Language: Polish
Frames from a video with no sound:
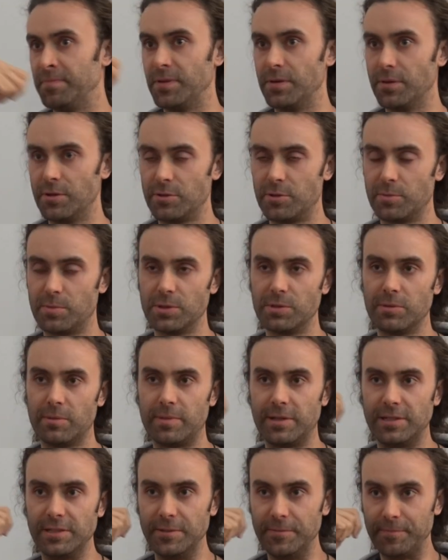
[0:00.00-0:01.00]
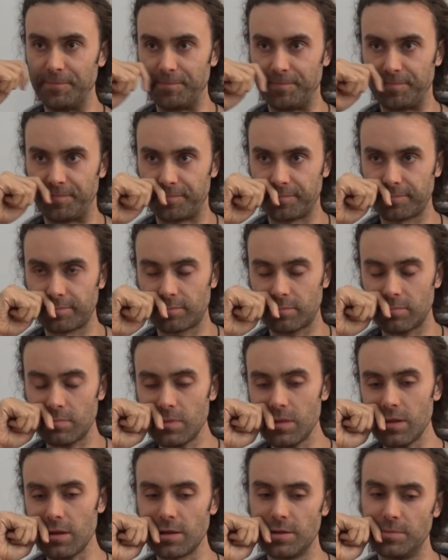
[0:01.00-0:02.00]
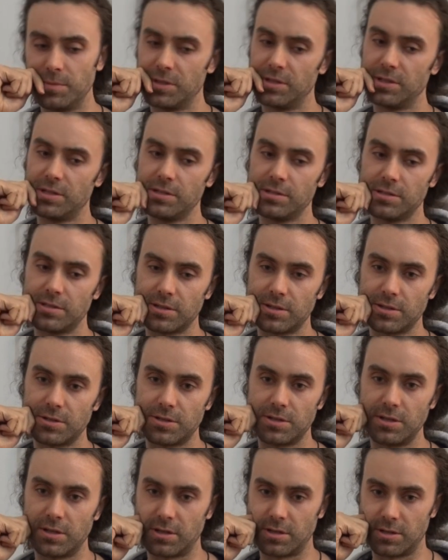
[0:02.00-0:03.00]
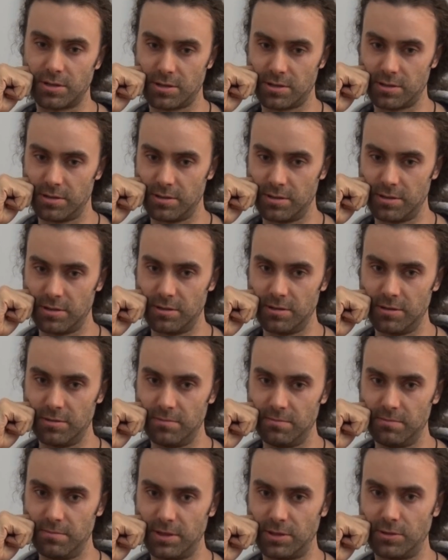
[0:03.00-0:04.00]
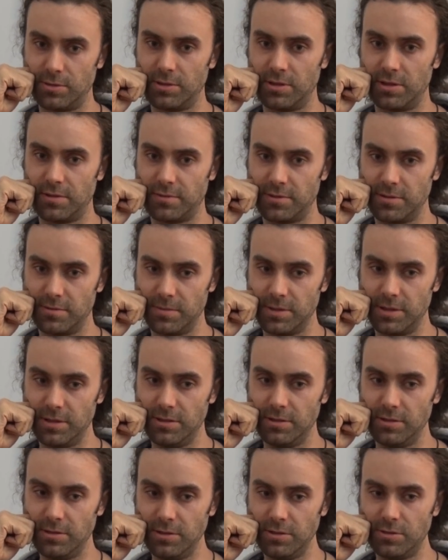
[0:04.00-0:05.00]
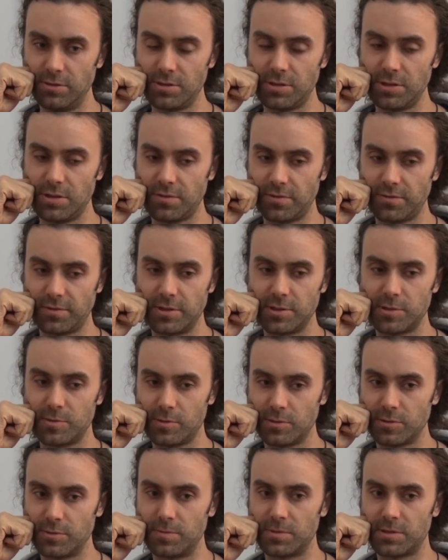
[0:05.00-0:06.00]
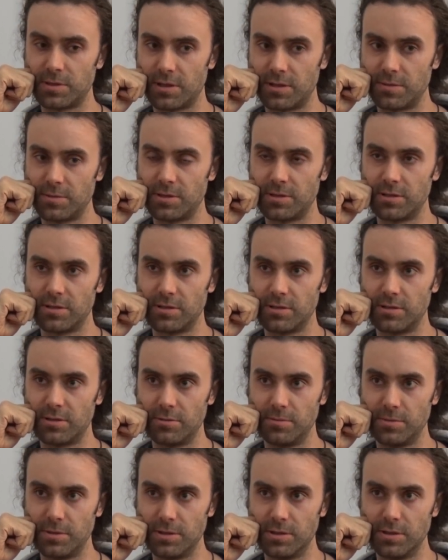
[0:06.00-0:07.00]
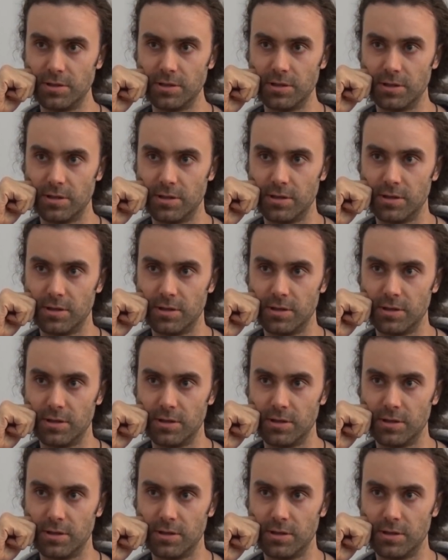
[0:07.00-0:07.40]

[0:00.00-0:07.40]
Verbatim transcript: I oni to podłapali. Myślę, że jest jakaś, jakaś e, metoda w tym. I, I, do dziś w ten sposób staram się robić gry.